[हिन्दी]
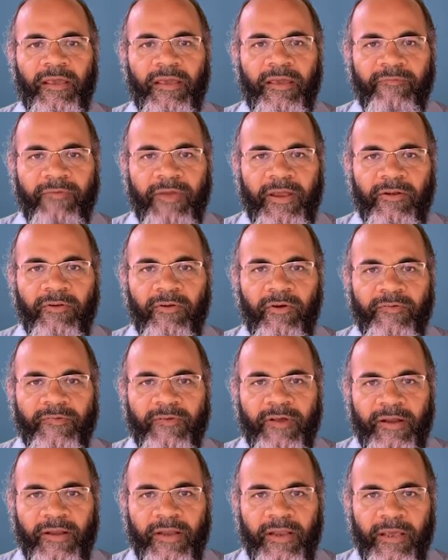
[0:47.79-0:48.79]
कि वेट लॉस
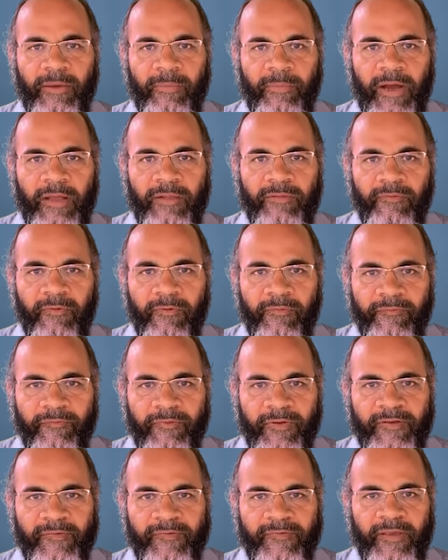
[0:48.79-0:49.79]
करने के बाद वो
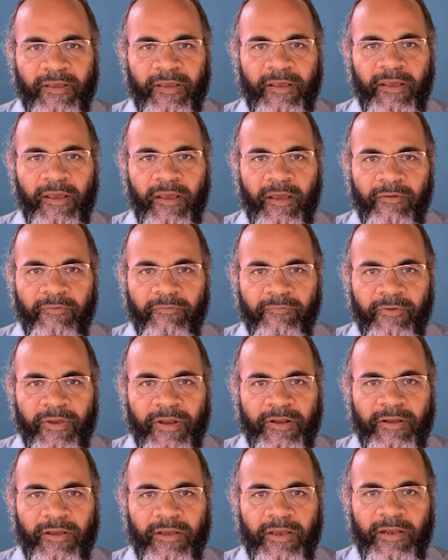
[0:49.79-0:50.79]
फिर से
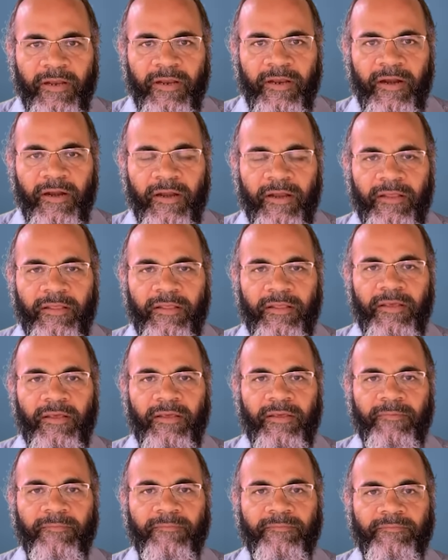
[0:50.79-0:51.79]
वेट गेन कर लेते
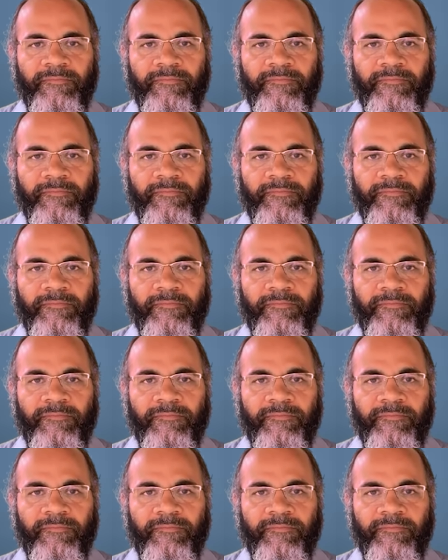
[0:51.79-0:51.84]
हैं